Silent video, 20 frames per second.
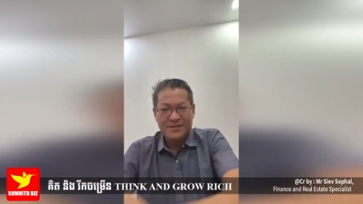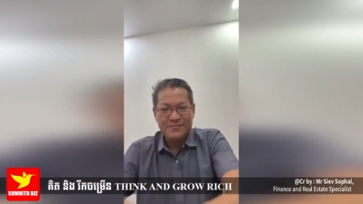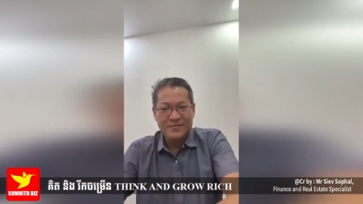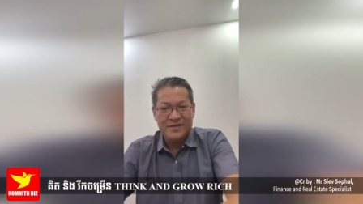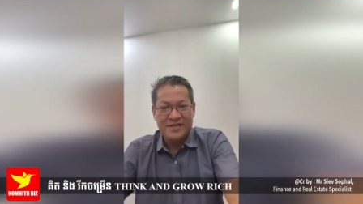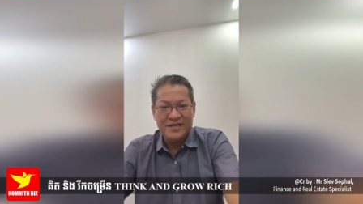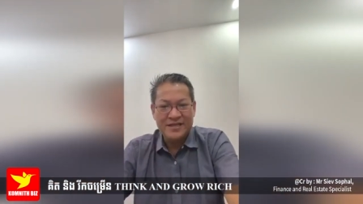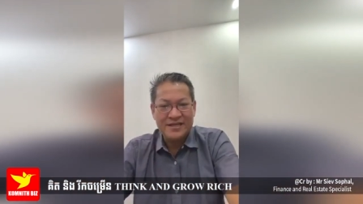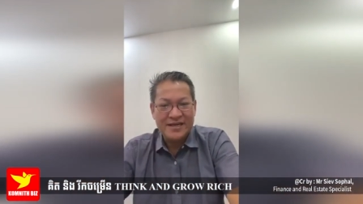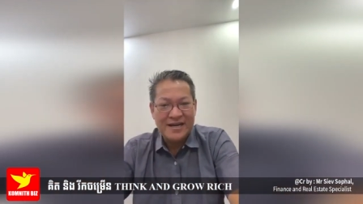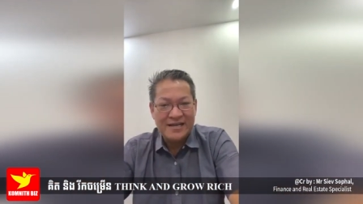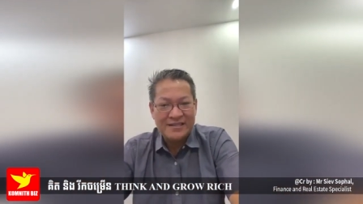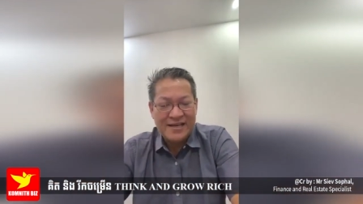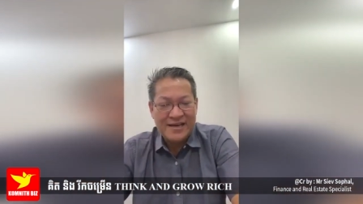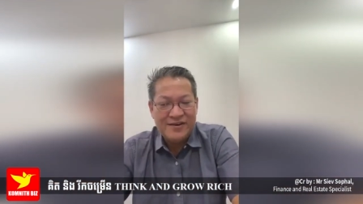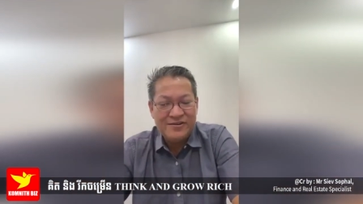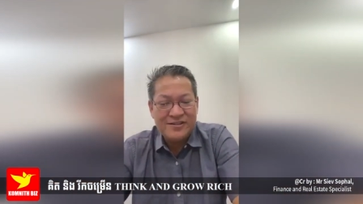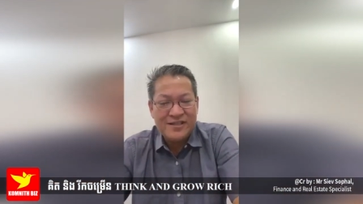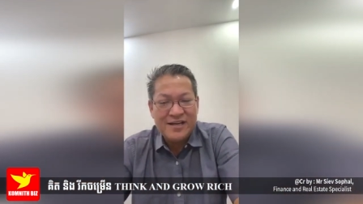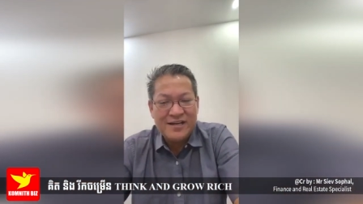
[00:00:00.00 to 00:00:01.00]
bởi vì đăng
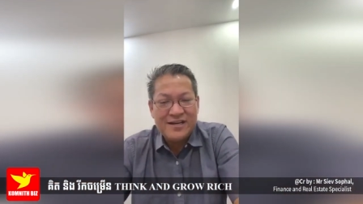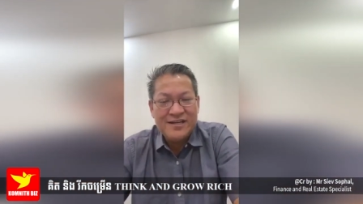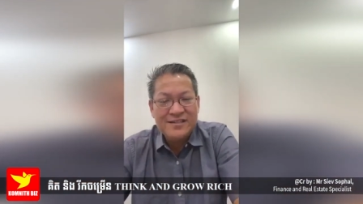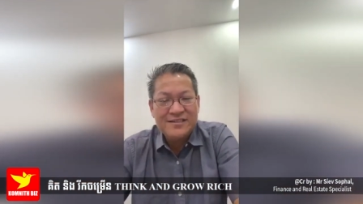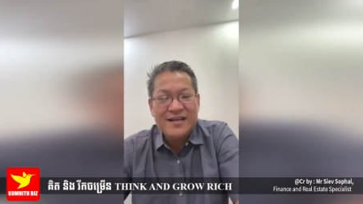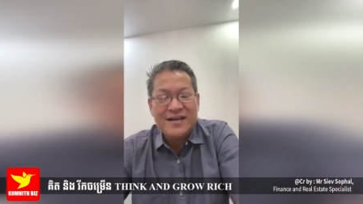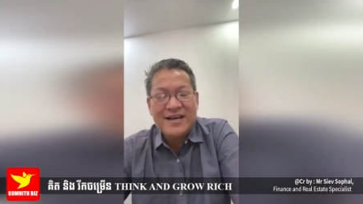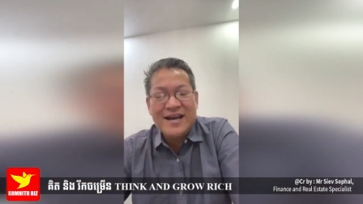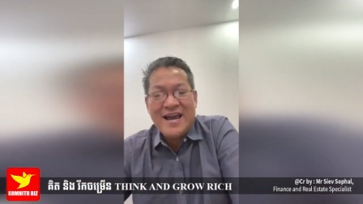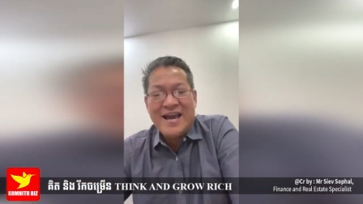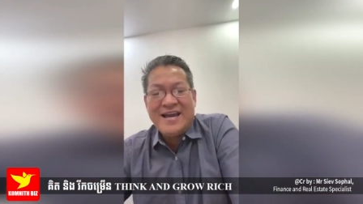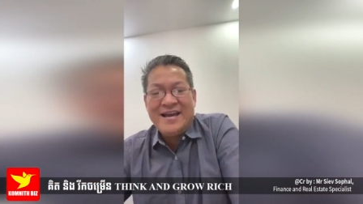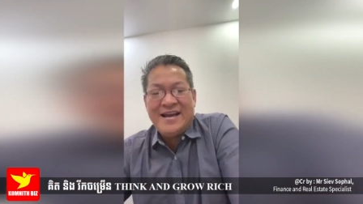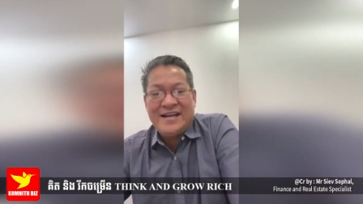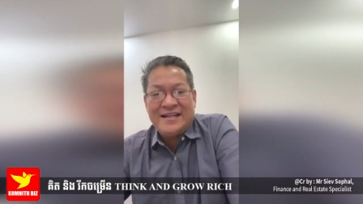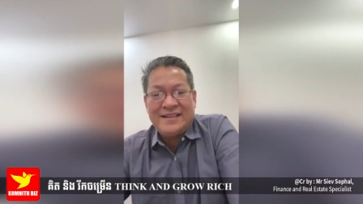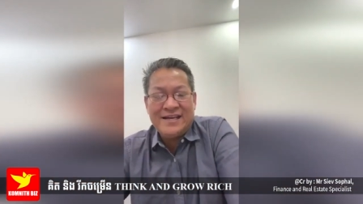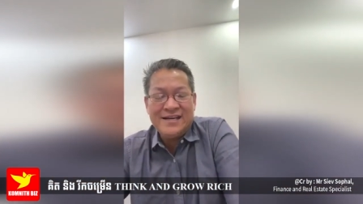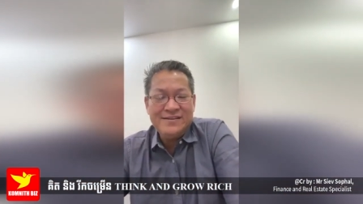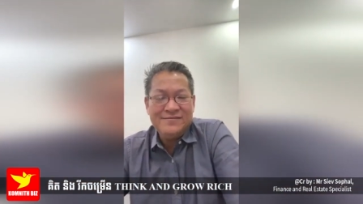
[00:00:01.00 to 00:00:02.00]
tháo tật nâng tật a
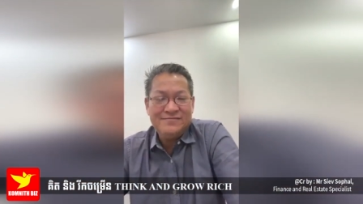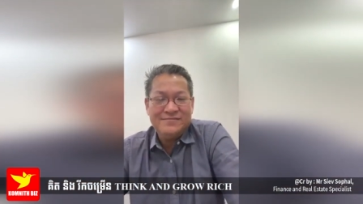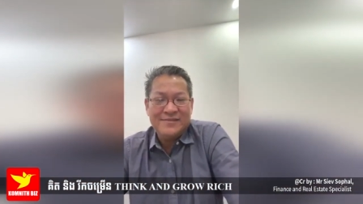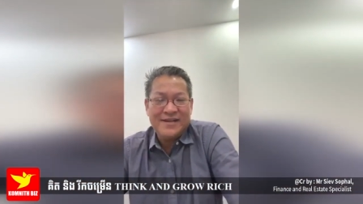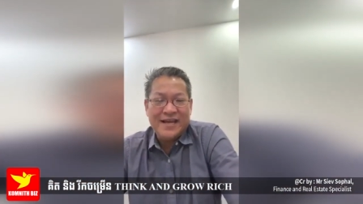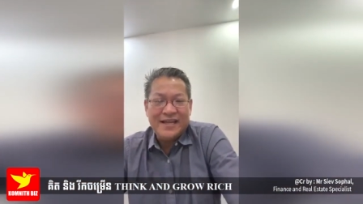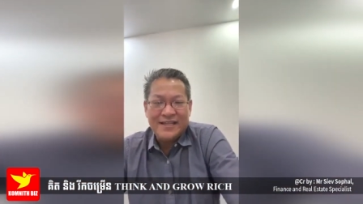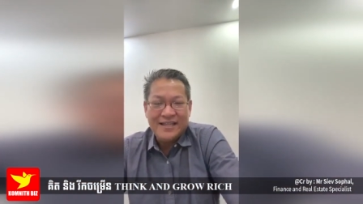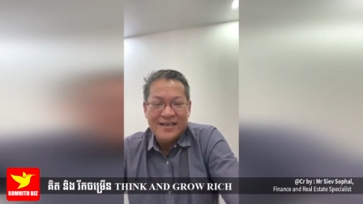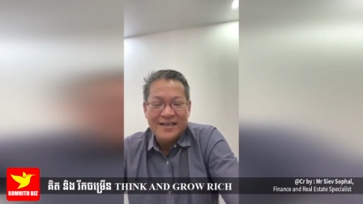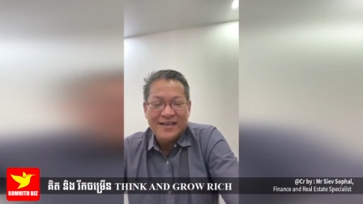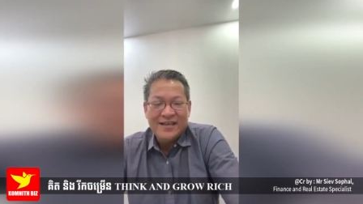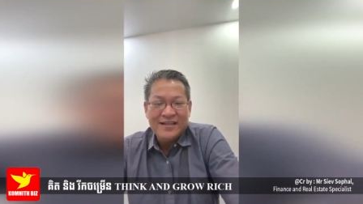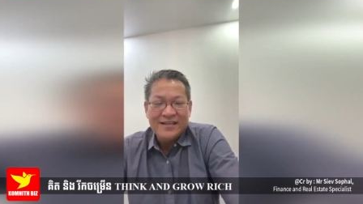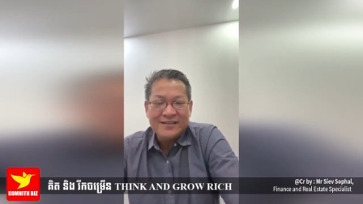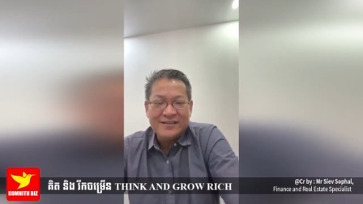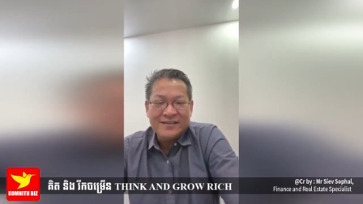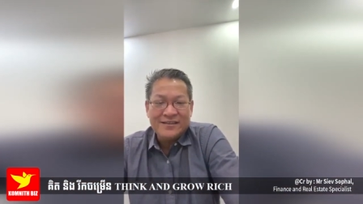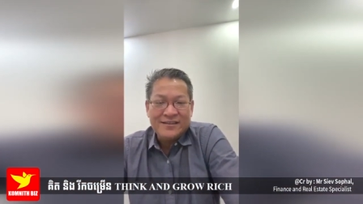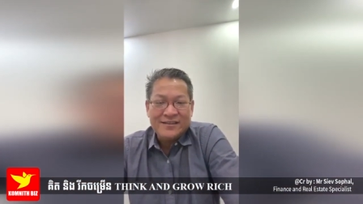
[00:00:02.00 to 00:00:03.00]
hả tật mình ấy thế
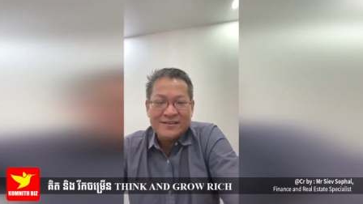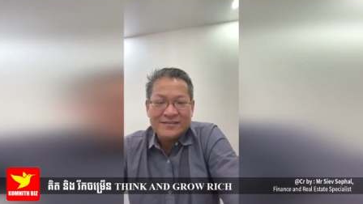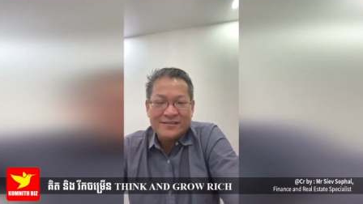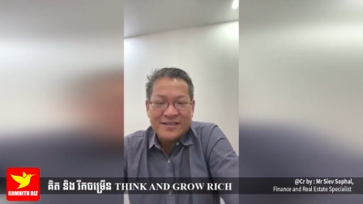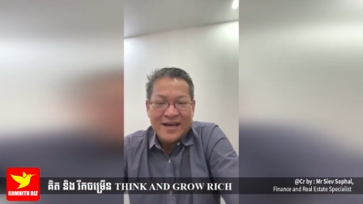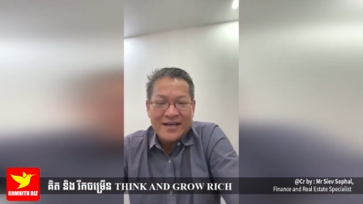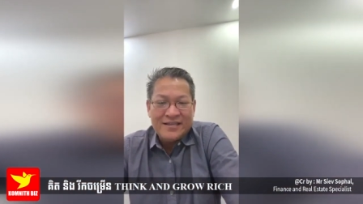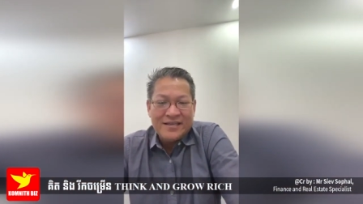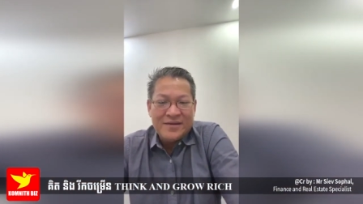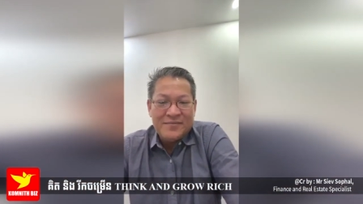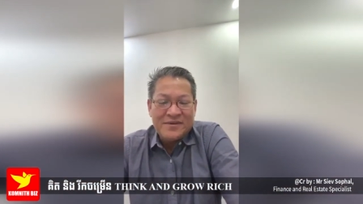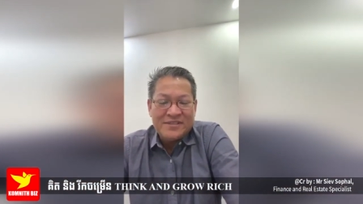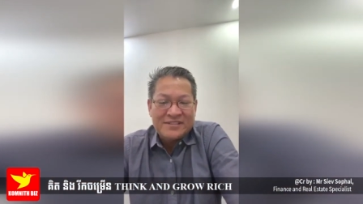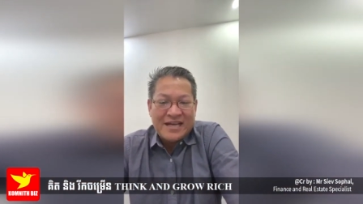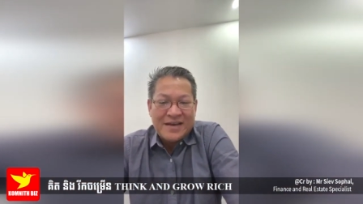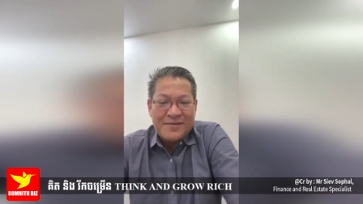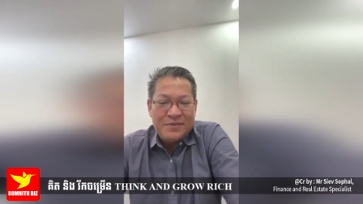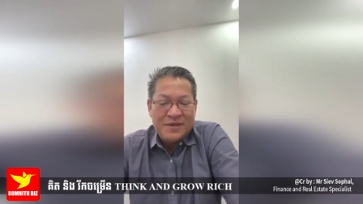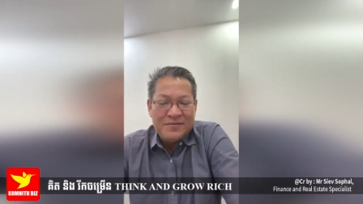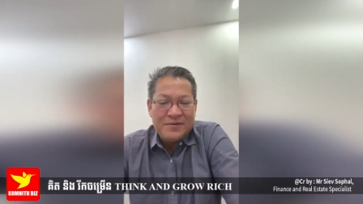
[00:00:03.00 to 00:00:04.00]
tay vợ mình sạc
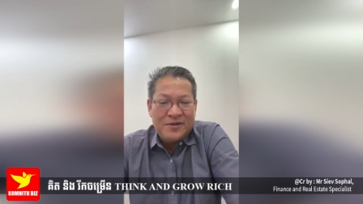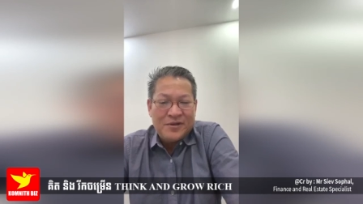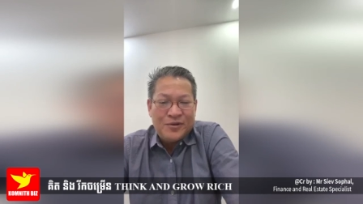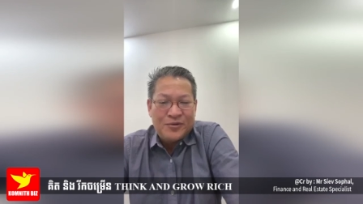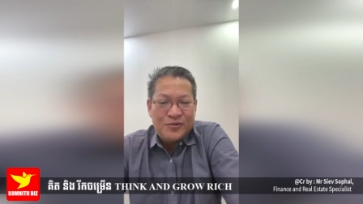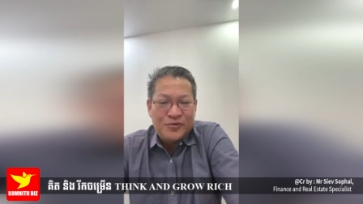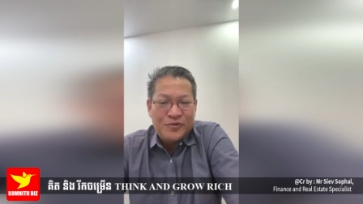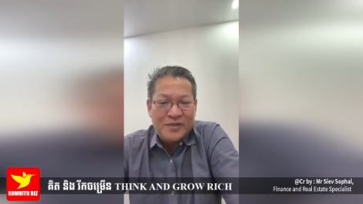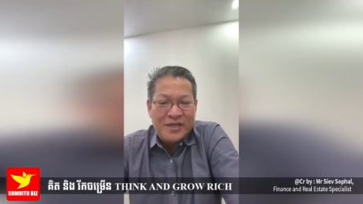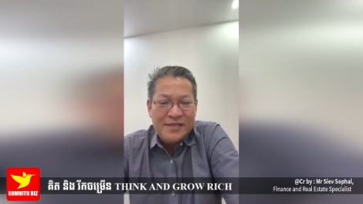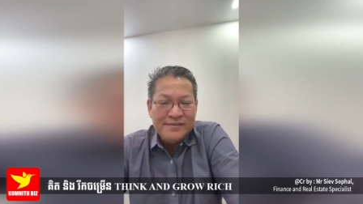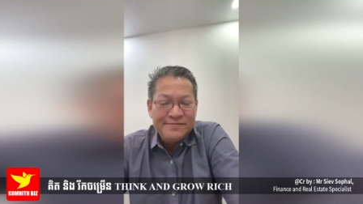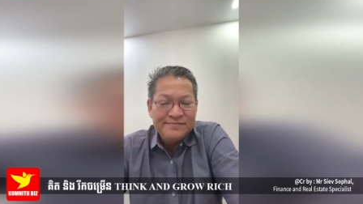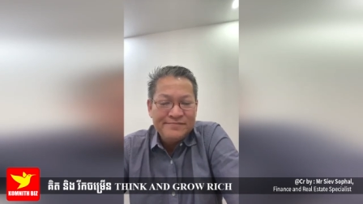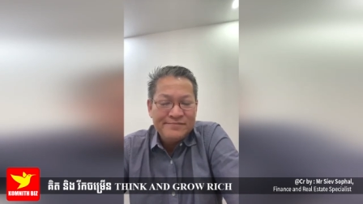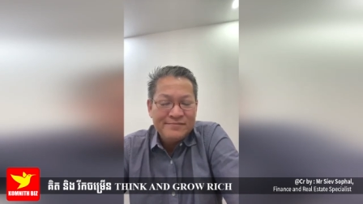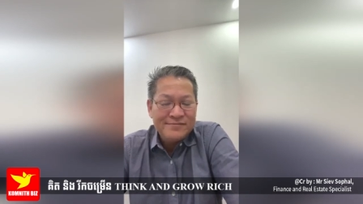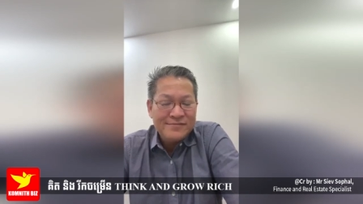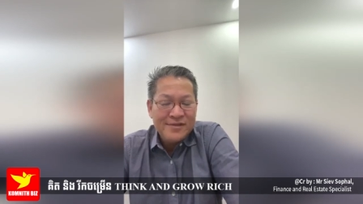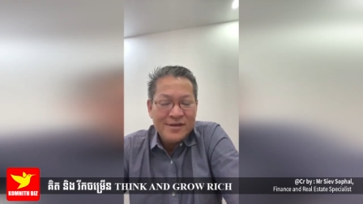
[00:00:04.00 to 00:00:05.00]
cam phìp viên lô đuôi vậy
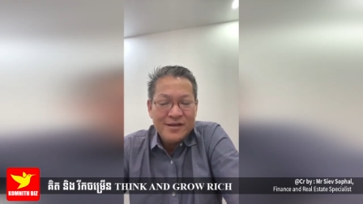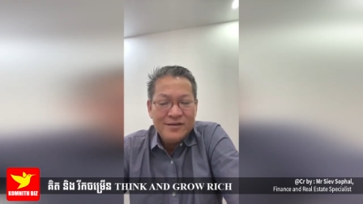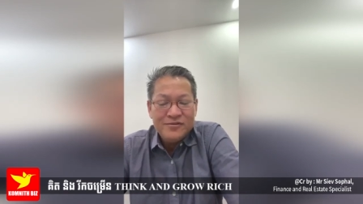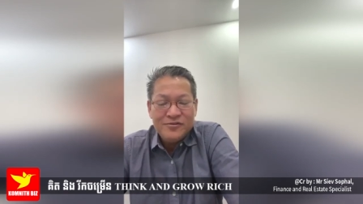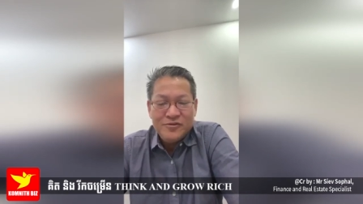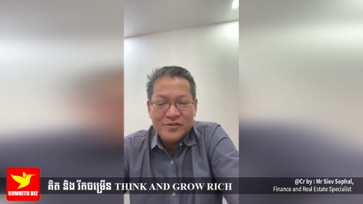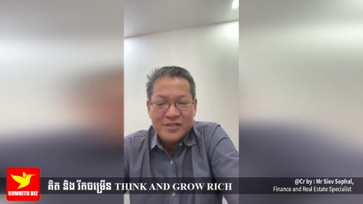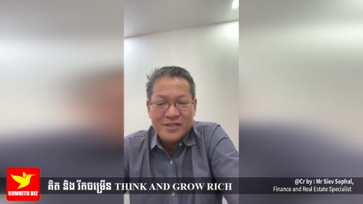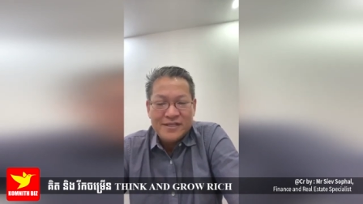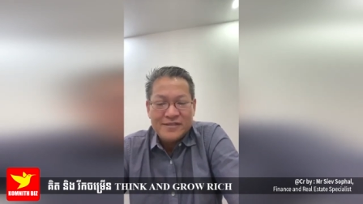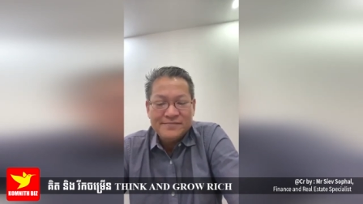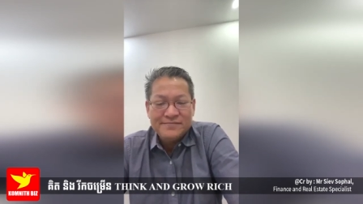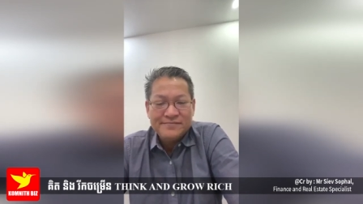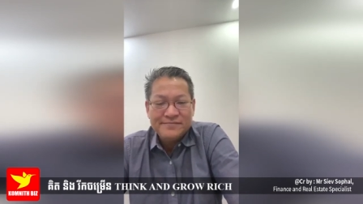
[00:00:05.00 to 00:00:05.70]
lô đuôi thế